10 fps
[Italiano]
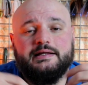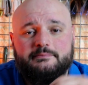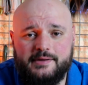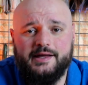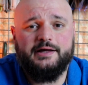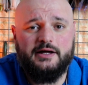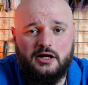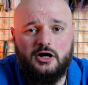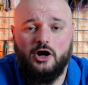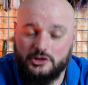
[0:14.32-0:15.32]
Beh,
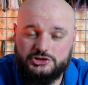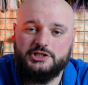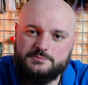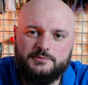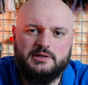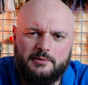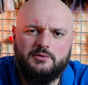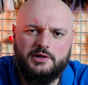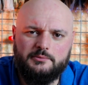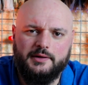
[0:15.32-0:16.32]
oggi rispondiamo a
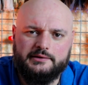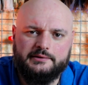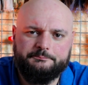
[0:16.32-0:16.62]
quella domanda.